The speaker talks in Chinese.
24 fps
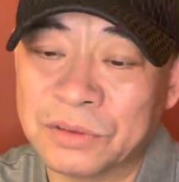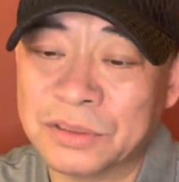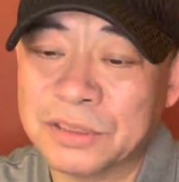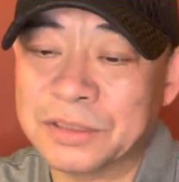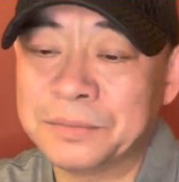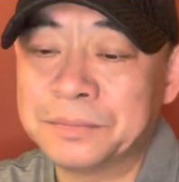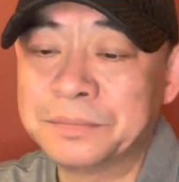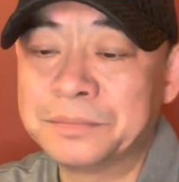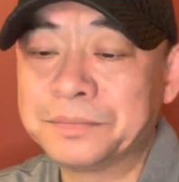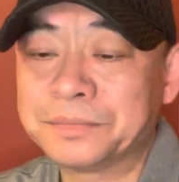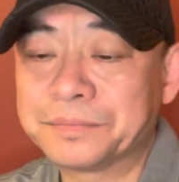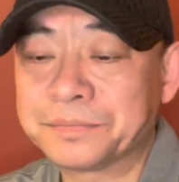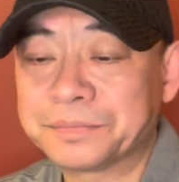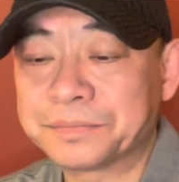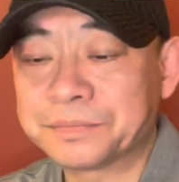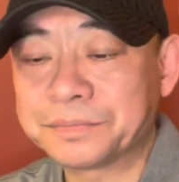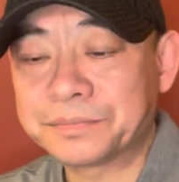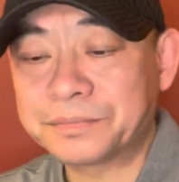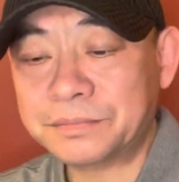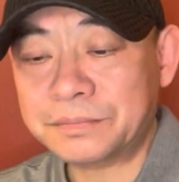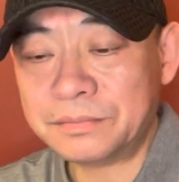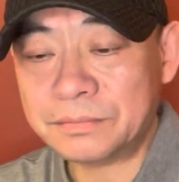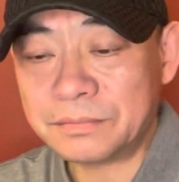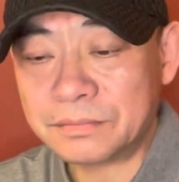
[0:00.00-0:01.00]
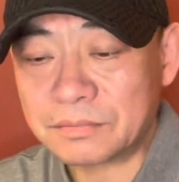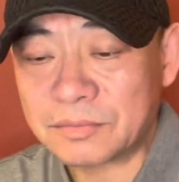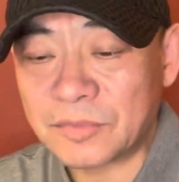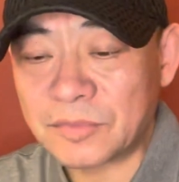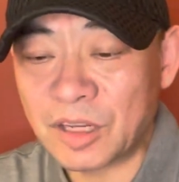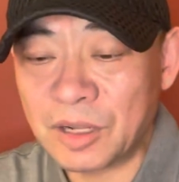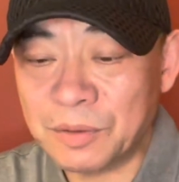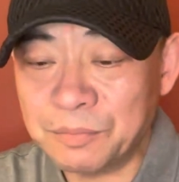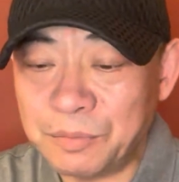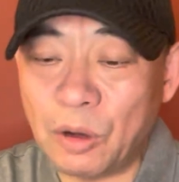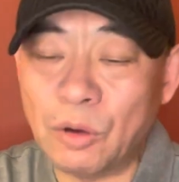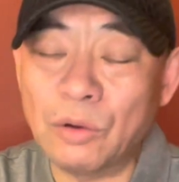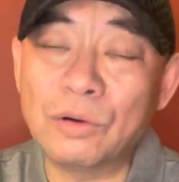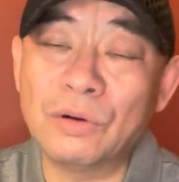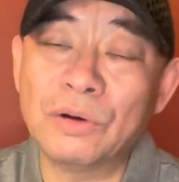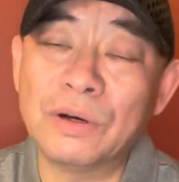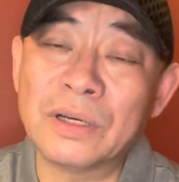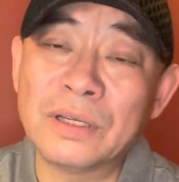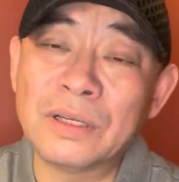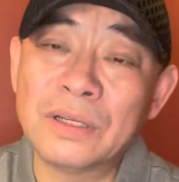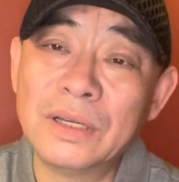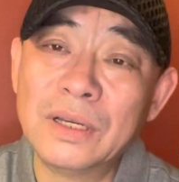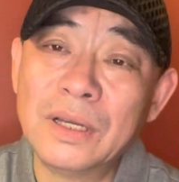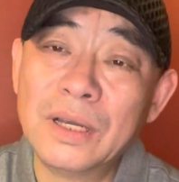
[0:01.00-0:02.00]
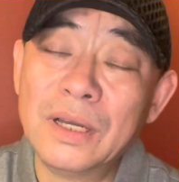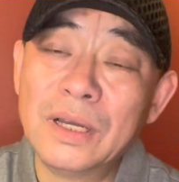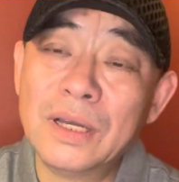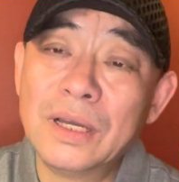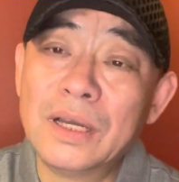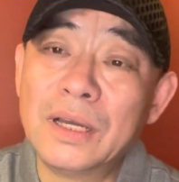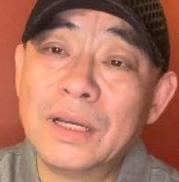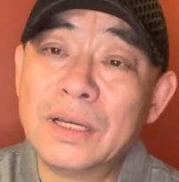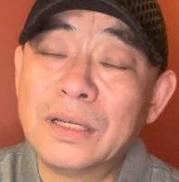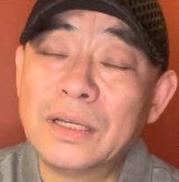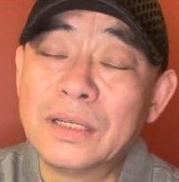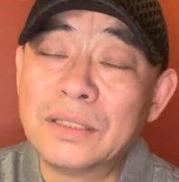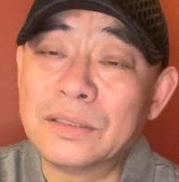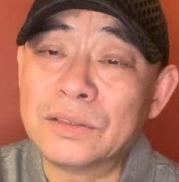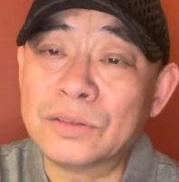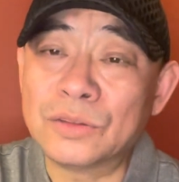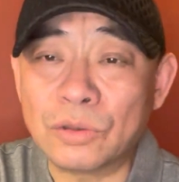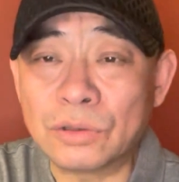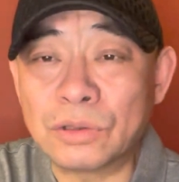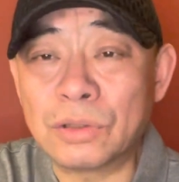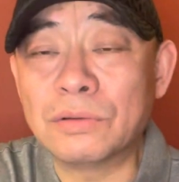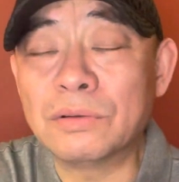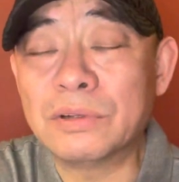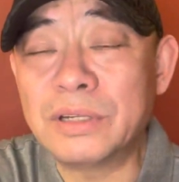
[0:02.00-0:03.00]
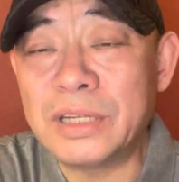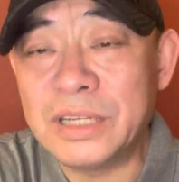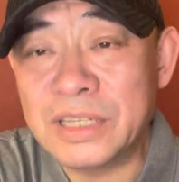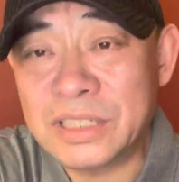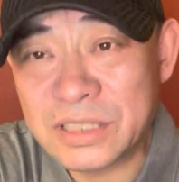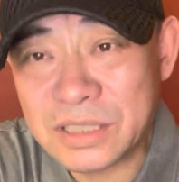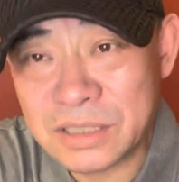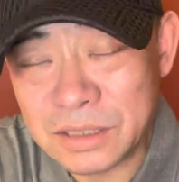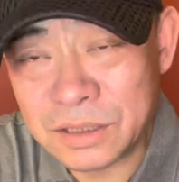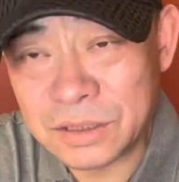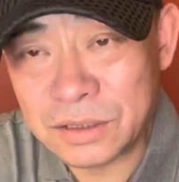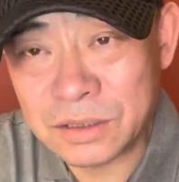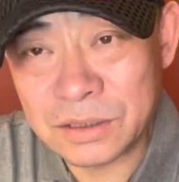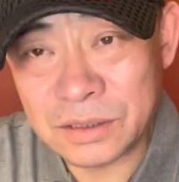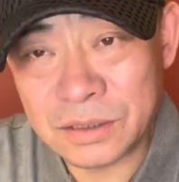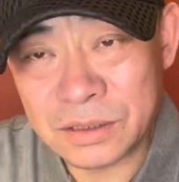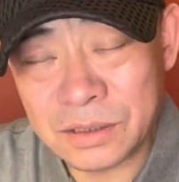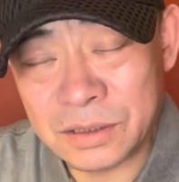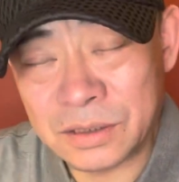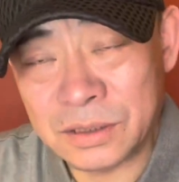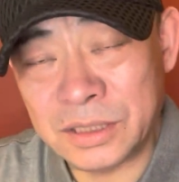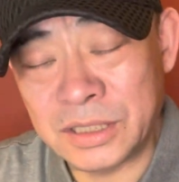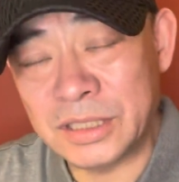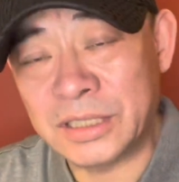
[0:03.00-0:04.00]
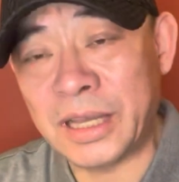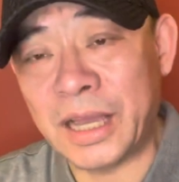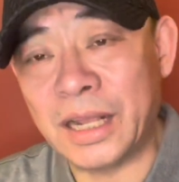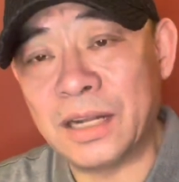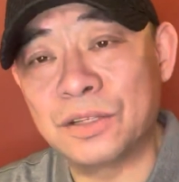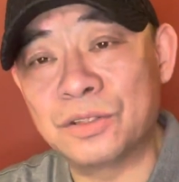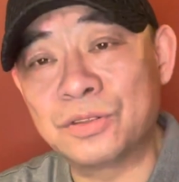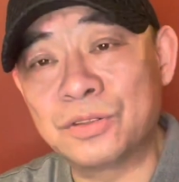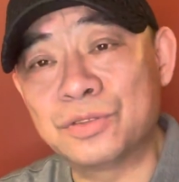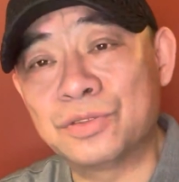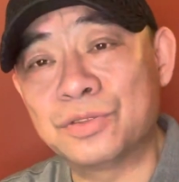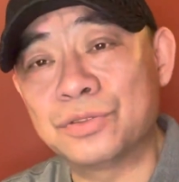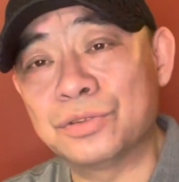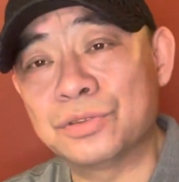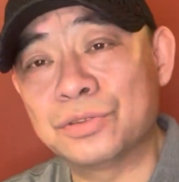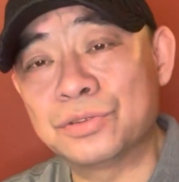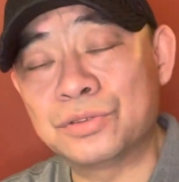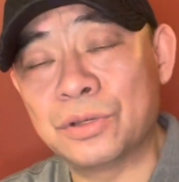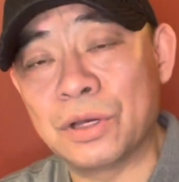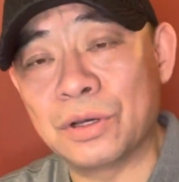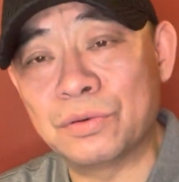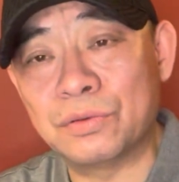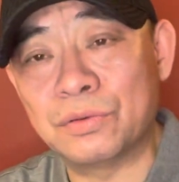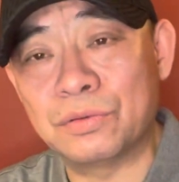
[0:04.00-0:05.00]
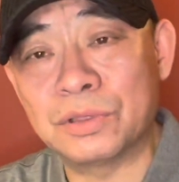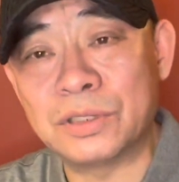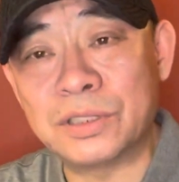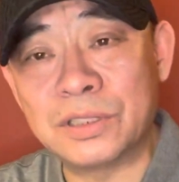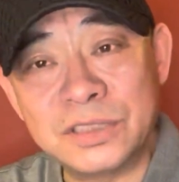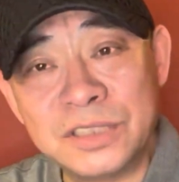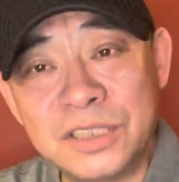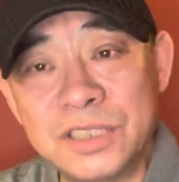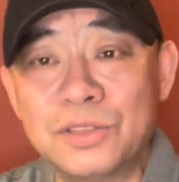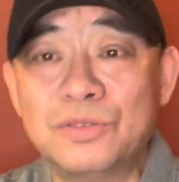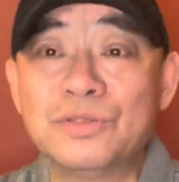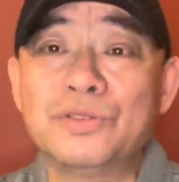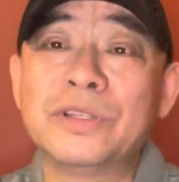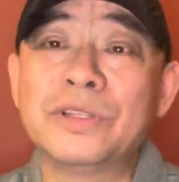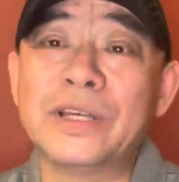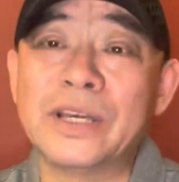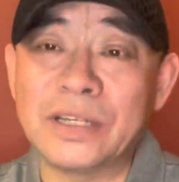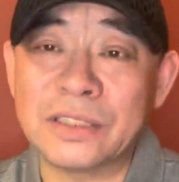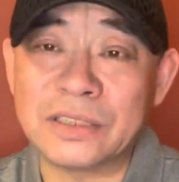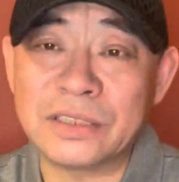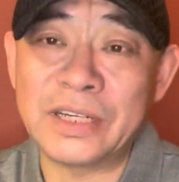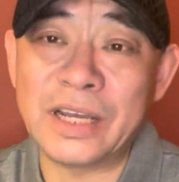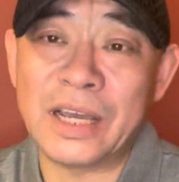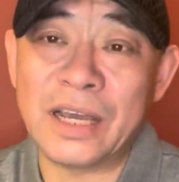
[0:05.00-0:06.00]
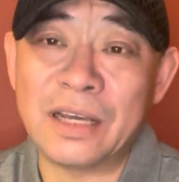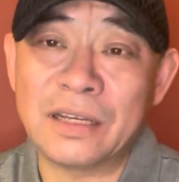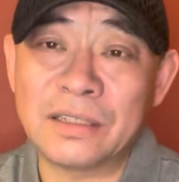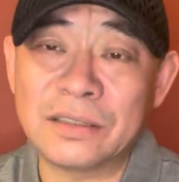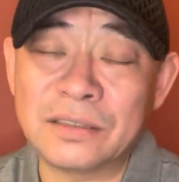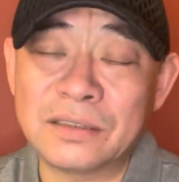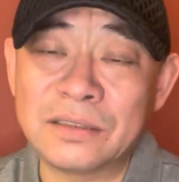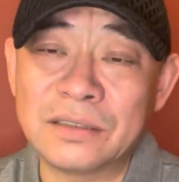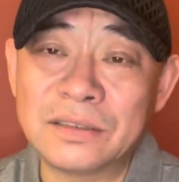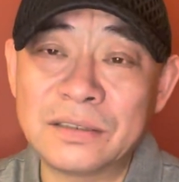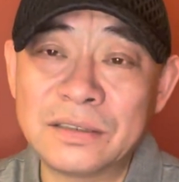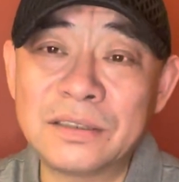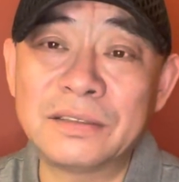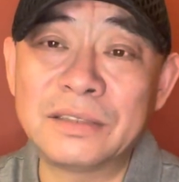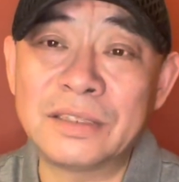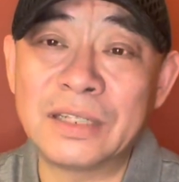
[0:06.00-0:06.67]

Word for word: 西。包括你都从历史题材里取选故事，京剧呢也是这样子，是不